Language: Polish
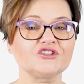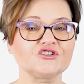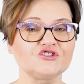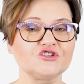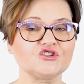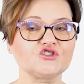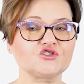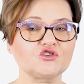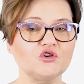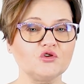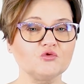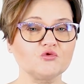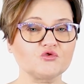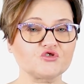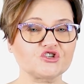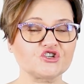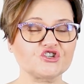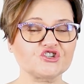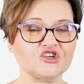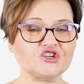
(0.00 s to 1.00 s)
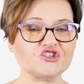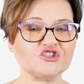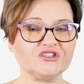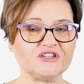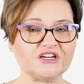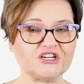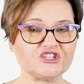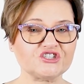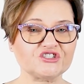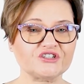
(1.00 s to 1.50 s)
Dziecko uczy się, że
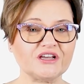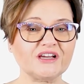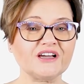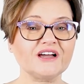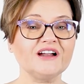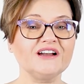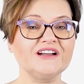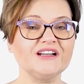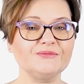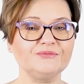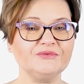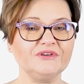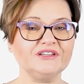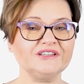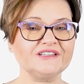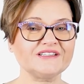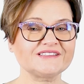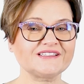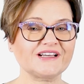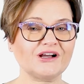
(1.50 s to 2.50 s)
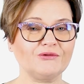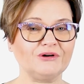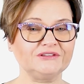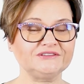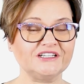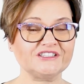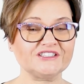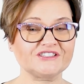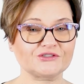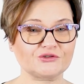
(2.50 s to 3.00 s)
na śnieg lepiej jest
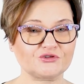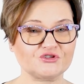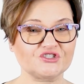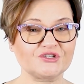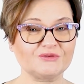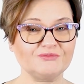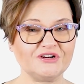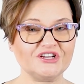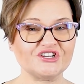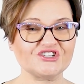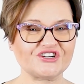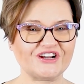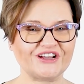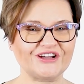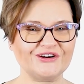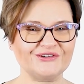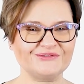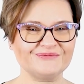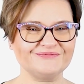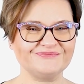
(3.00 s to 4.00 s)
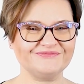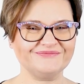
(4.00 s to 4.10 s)
zakładać coś cieplejszego.